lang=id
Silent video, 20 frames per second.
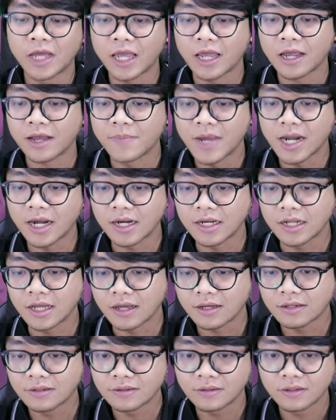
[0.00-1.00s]
Eh, kemana
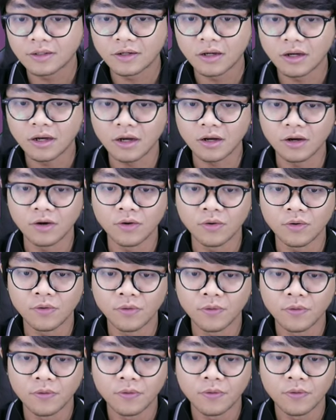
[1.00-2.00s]
dia? Oh oh.
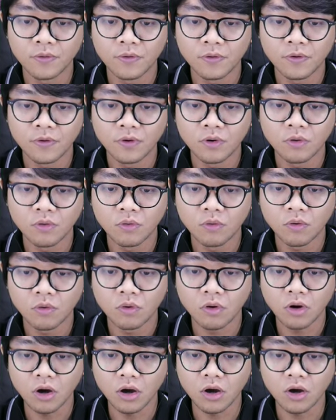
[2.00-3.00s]

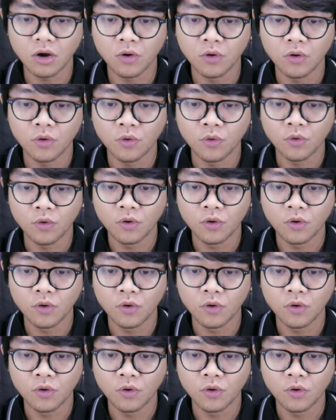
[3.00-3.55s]
Oh oh.